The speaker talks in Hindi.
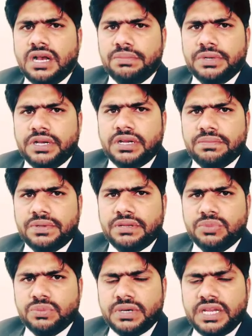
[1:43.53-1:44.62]
आप अगर अपने
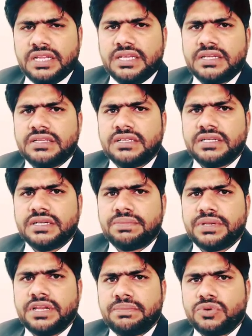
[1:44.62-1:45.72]
मोबाइल के अंदर या
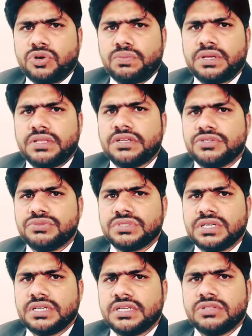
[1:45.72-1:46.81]
फिर लैपटॉप के अंदर यूज़
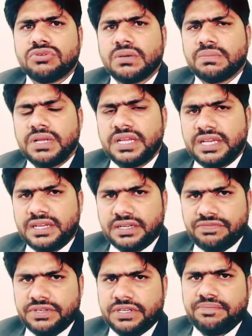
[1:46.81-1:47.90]
करेंगे तो आपके लिए
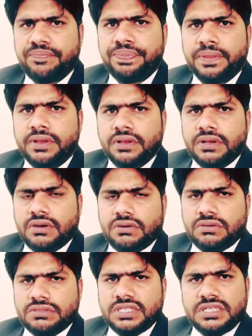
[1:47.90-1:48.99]
इनफ है
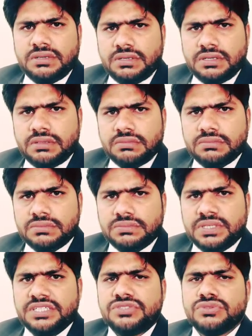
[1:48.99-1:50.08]
और ज़्यादा
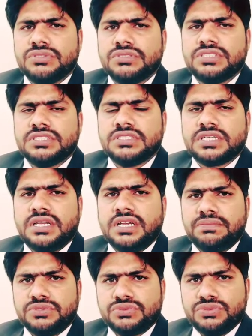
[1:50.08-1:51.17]
बड़ी चीज़ के लिए
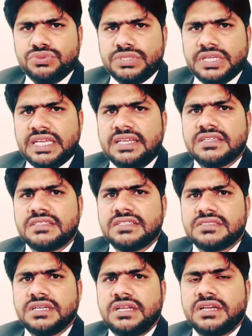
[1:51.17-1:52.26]
आप इसको यूज़ नहीं कर
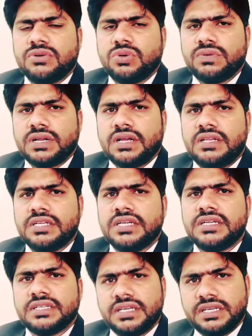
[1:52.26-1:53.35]
सकते लेकिन ओवरऑल
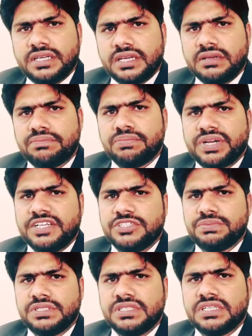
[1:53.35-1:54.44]
ये ठीक हैं
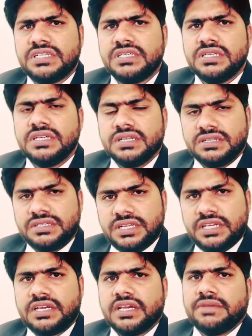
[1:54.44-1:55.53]
प्राइस भी इनकी
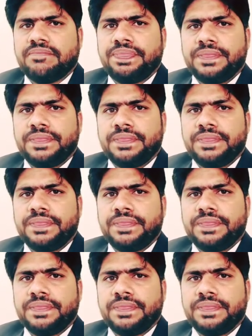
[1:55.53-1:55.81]
ठीक है